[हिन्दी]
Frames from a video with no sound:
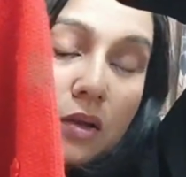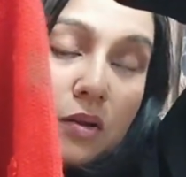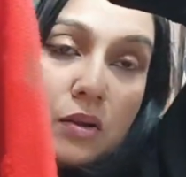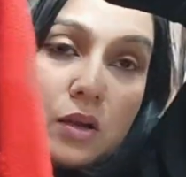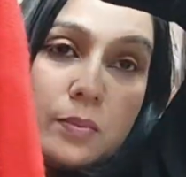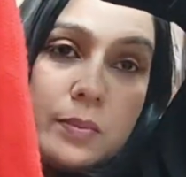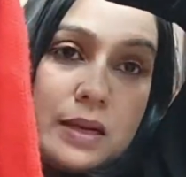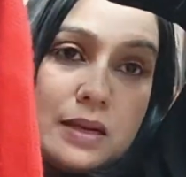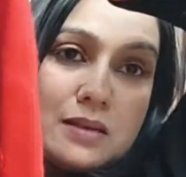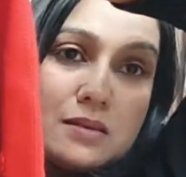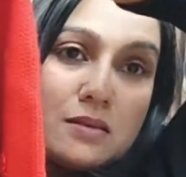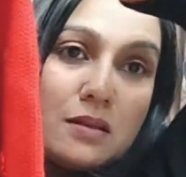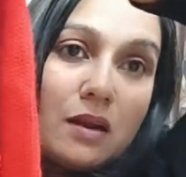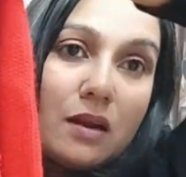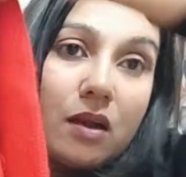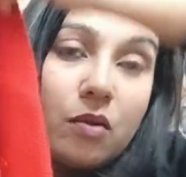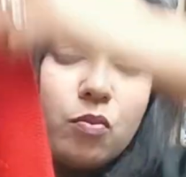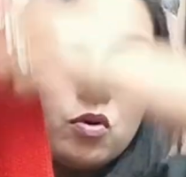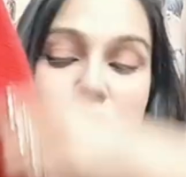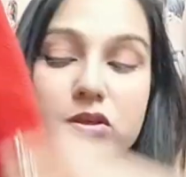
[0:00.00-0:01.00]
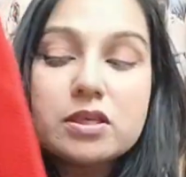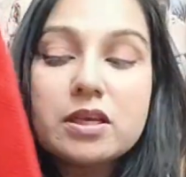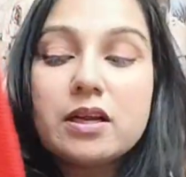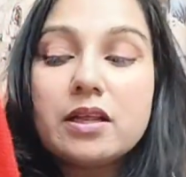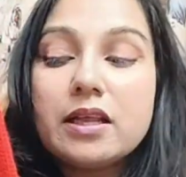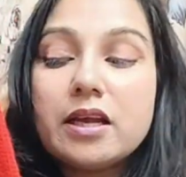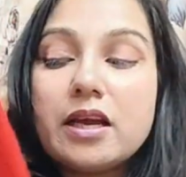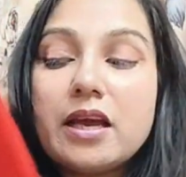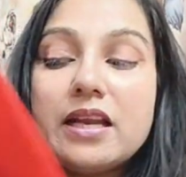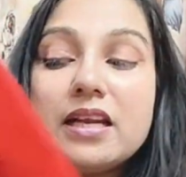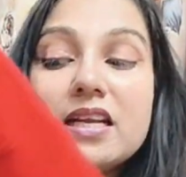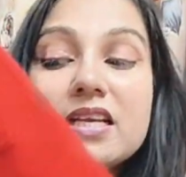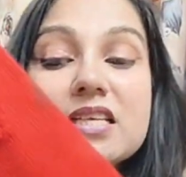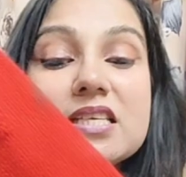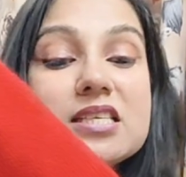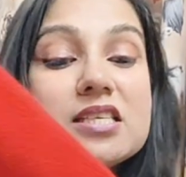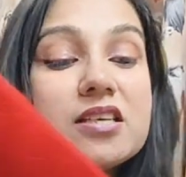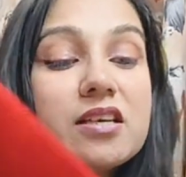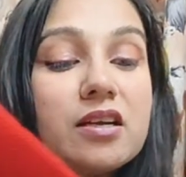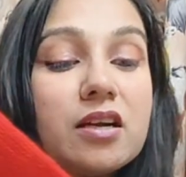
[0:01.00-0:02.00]
कि मैंने इस तरह का बहुत सारा देखा है
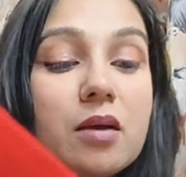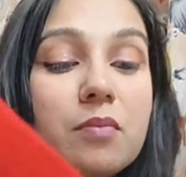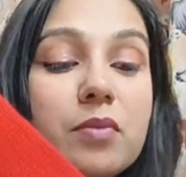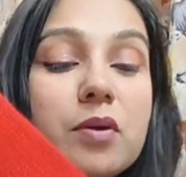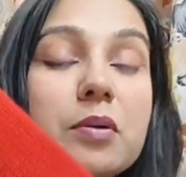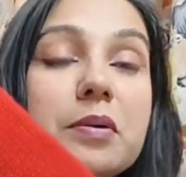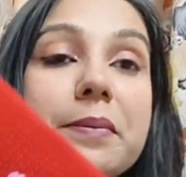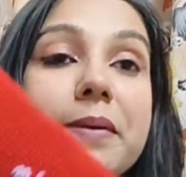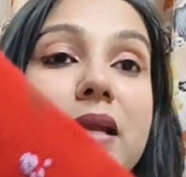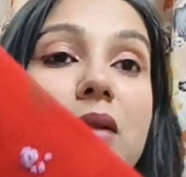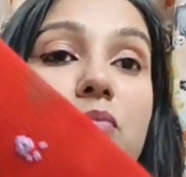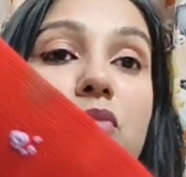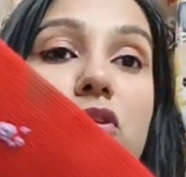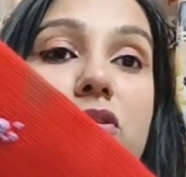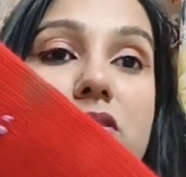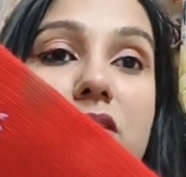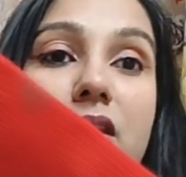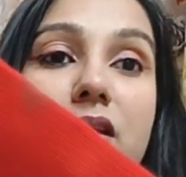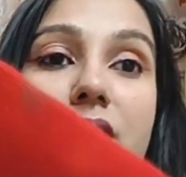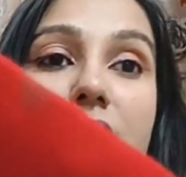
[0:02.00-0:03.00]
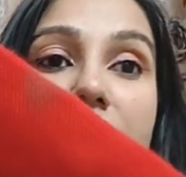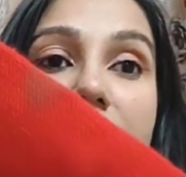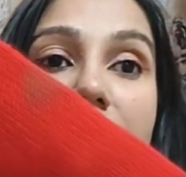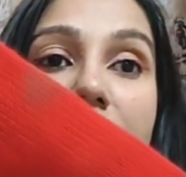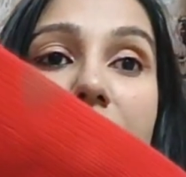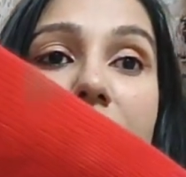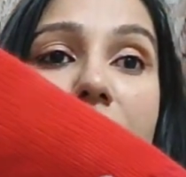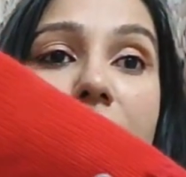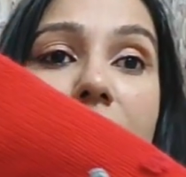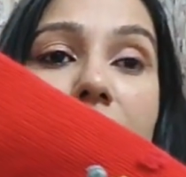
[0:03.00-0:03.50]
इंस्टाग्राम पे भी मैंने बहुत सारा देखा है